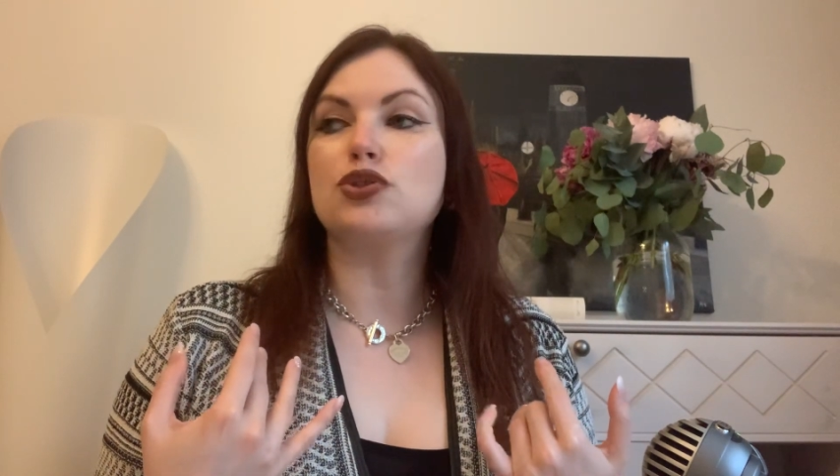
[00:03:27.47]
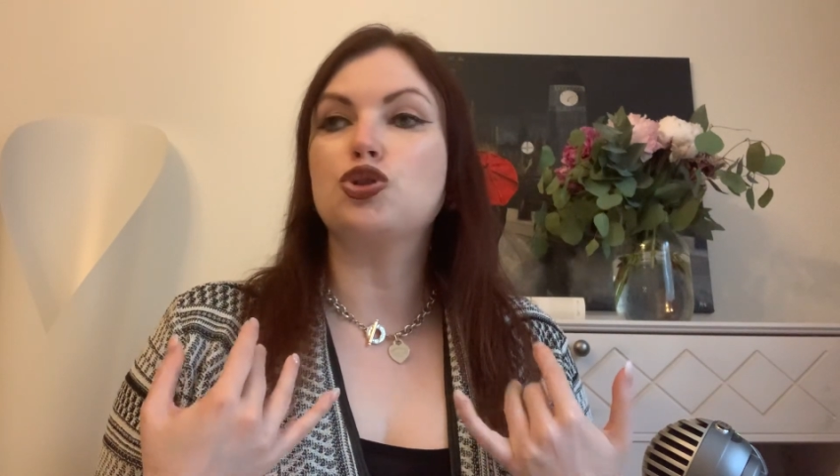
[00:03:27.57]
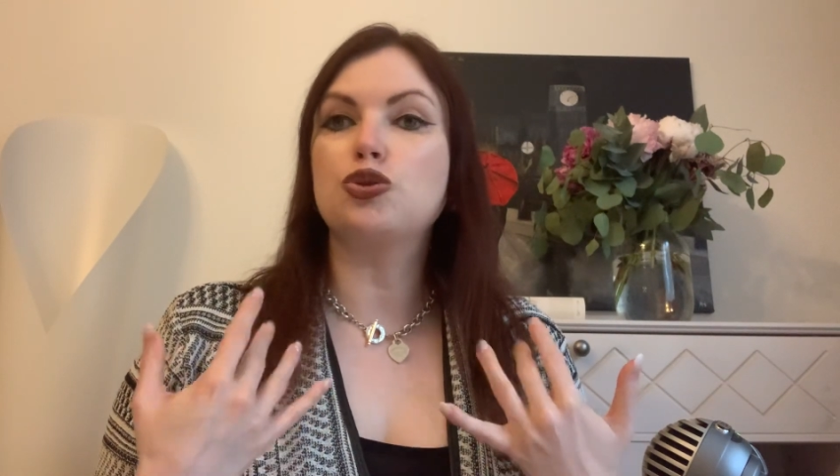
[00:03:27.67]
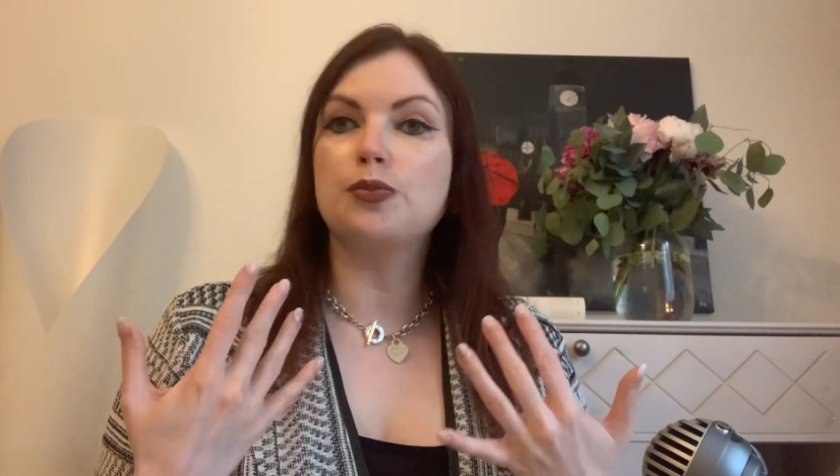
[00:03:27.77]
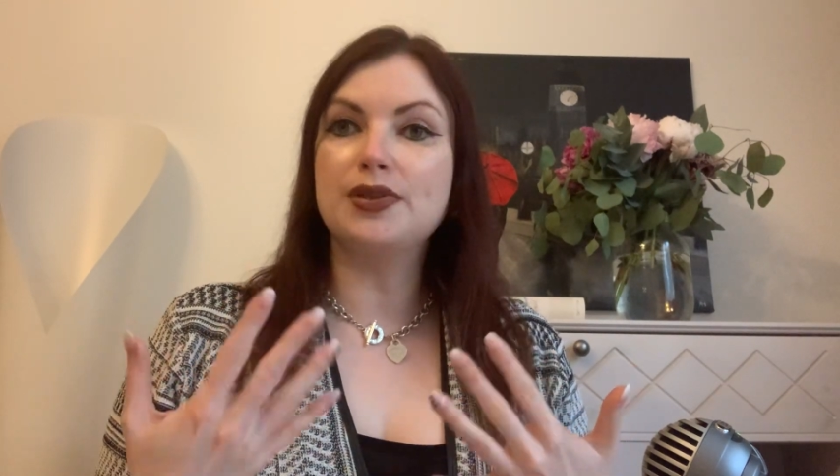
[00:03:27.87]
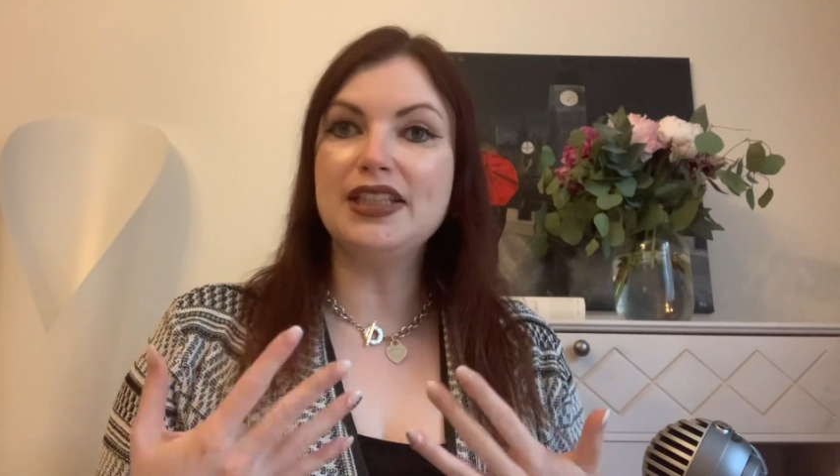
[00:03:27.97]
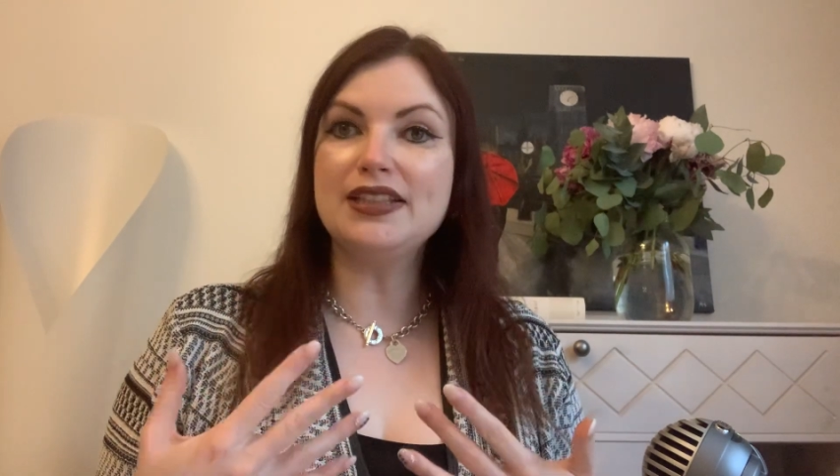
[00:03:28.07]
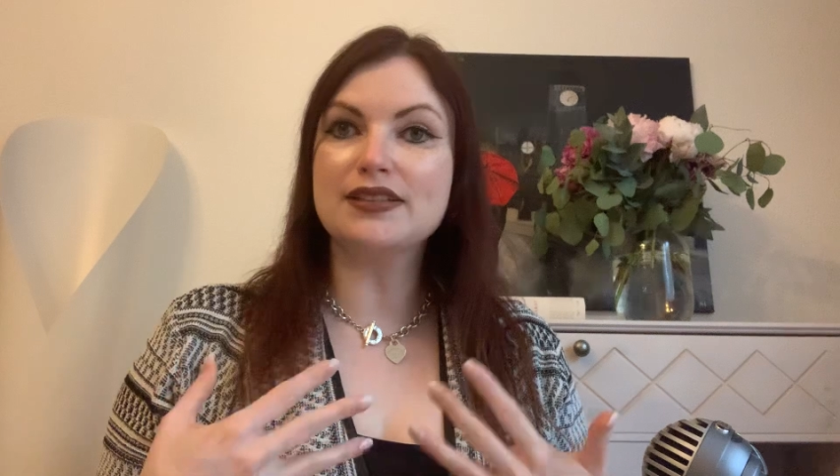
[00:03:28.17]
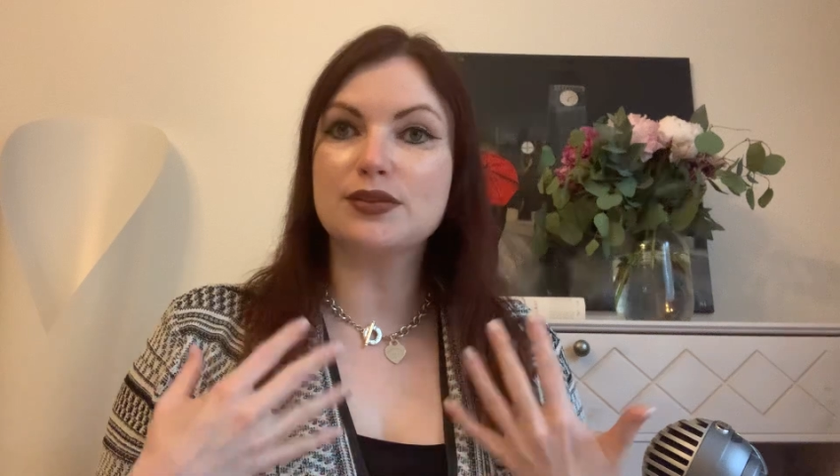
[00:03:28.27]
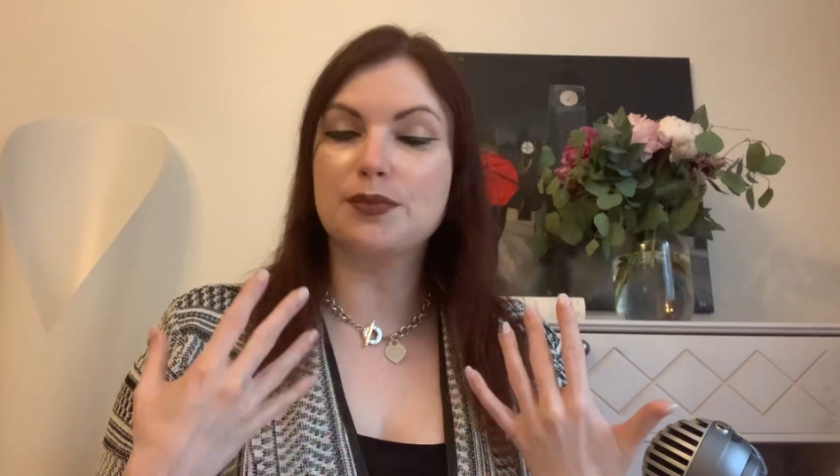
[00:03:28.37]

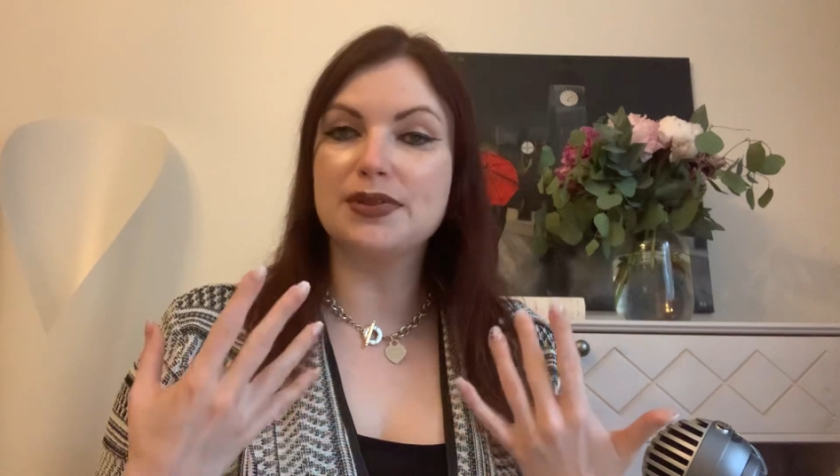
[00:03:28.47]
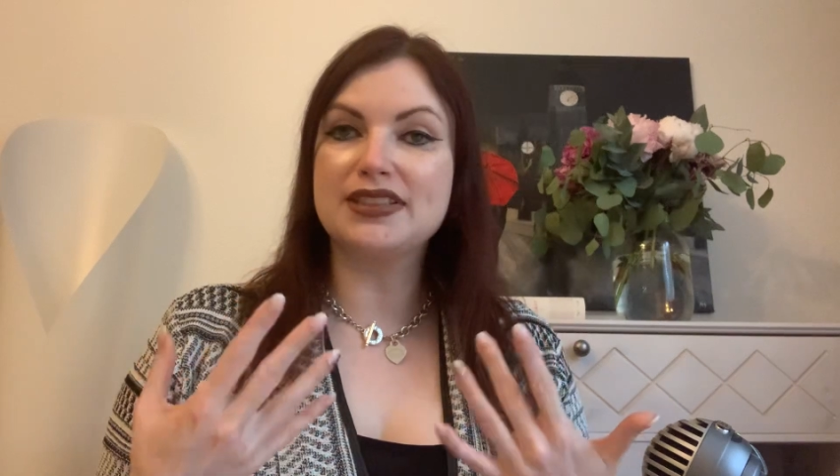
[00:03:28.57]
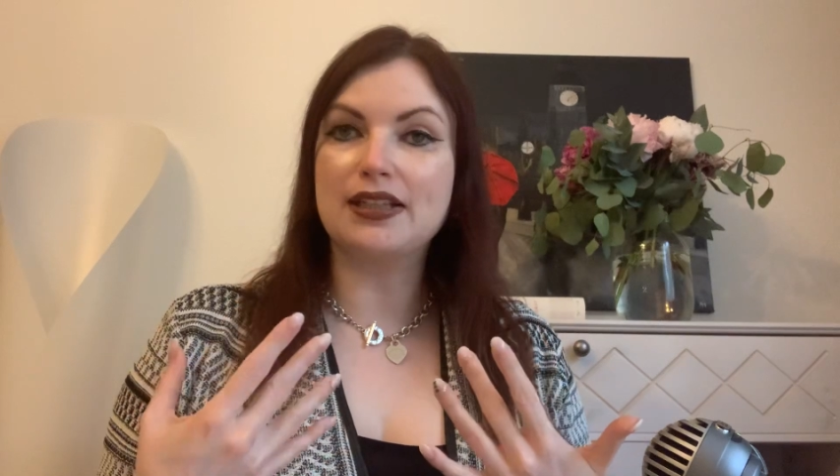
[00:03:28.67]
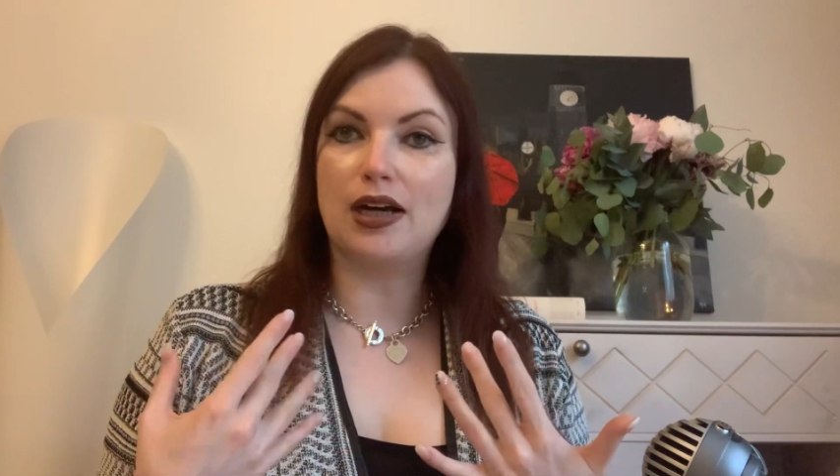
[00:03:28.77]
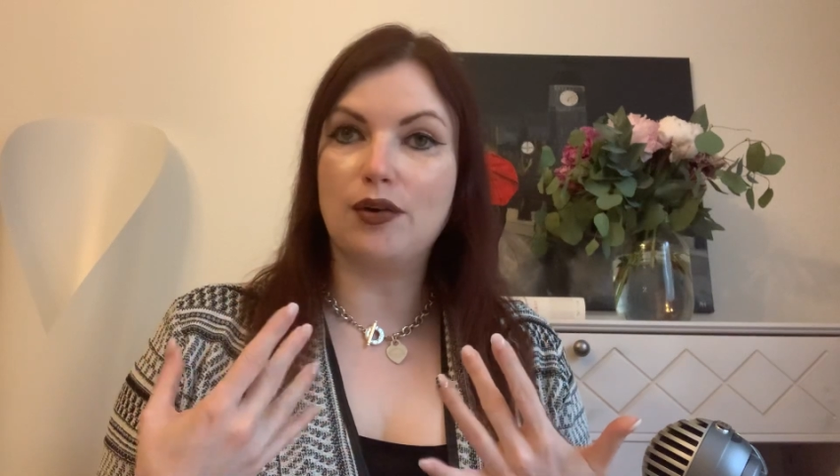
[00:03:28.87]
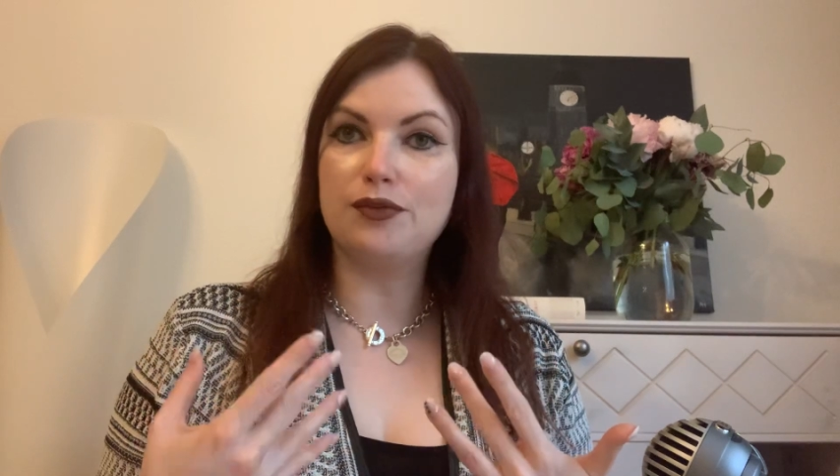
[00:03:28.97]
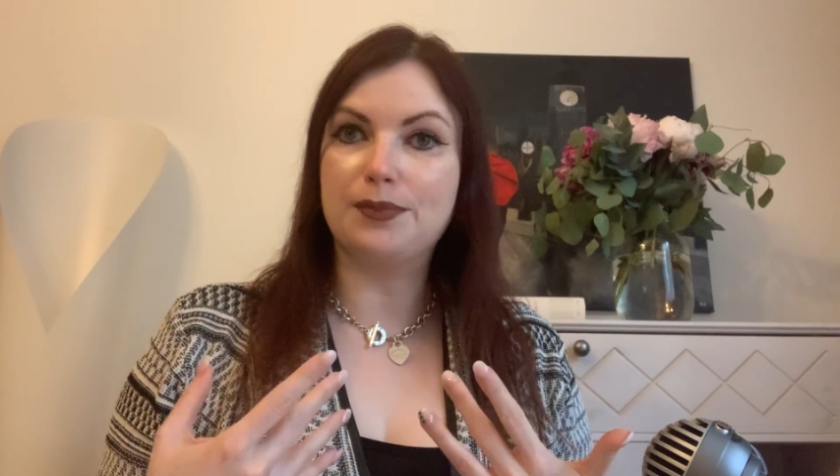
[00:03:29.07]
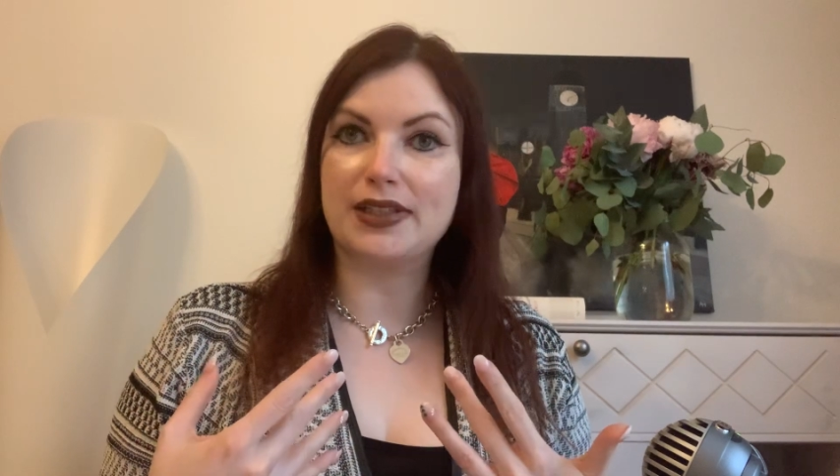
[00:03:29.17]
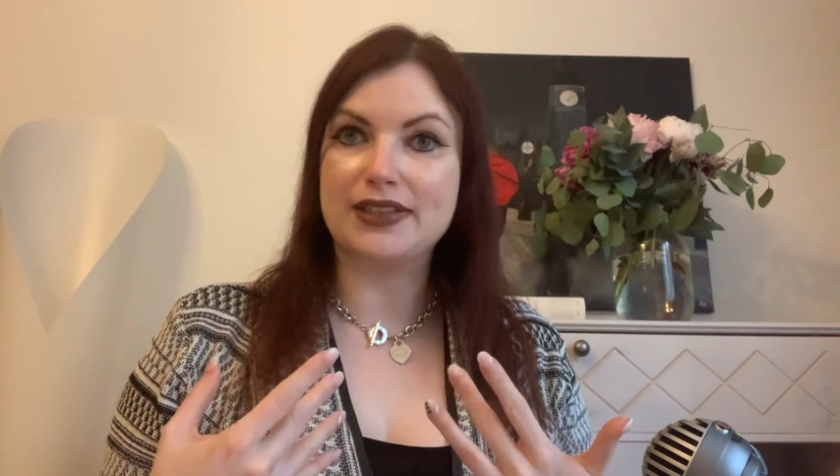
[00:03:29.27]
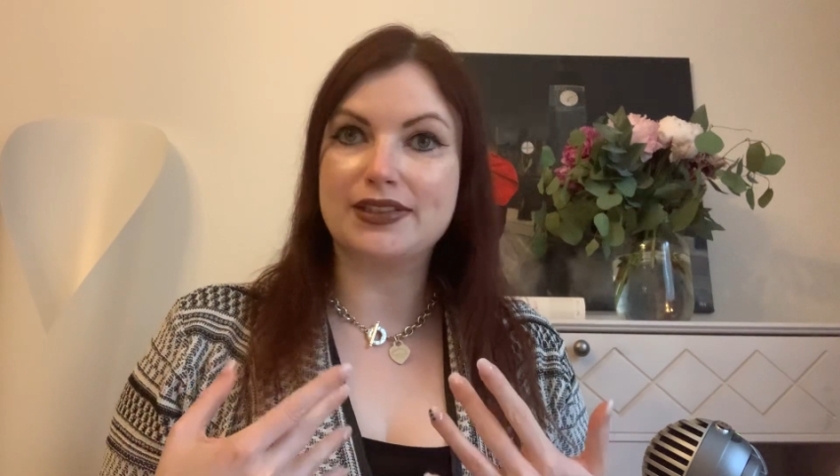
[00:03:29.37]
Stupide so ein bisschen
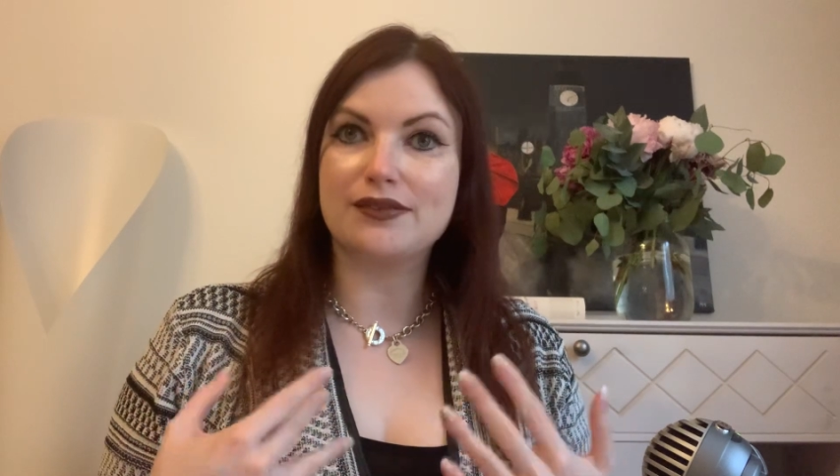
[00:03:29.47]
aufbricht,